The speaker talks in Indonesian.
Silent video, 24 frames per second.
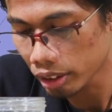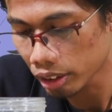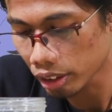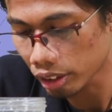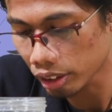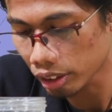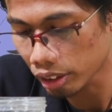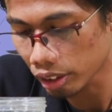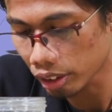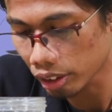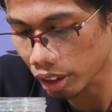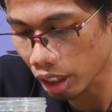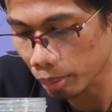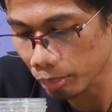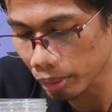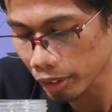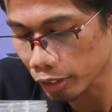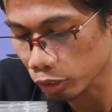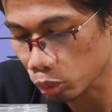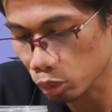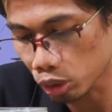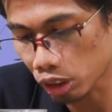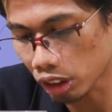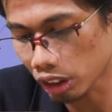uh,
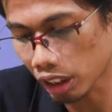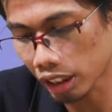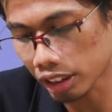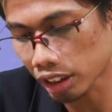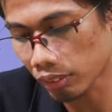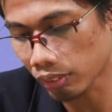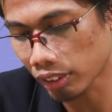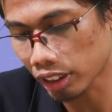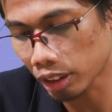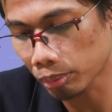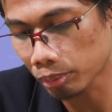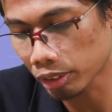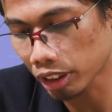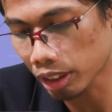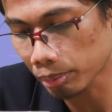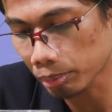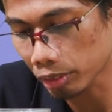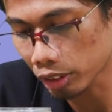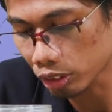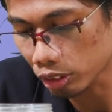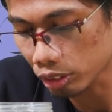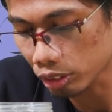apa dikucilkan sama teman-teman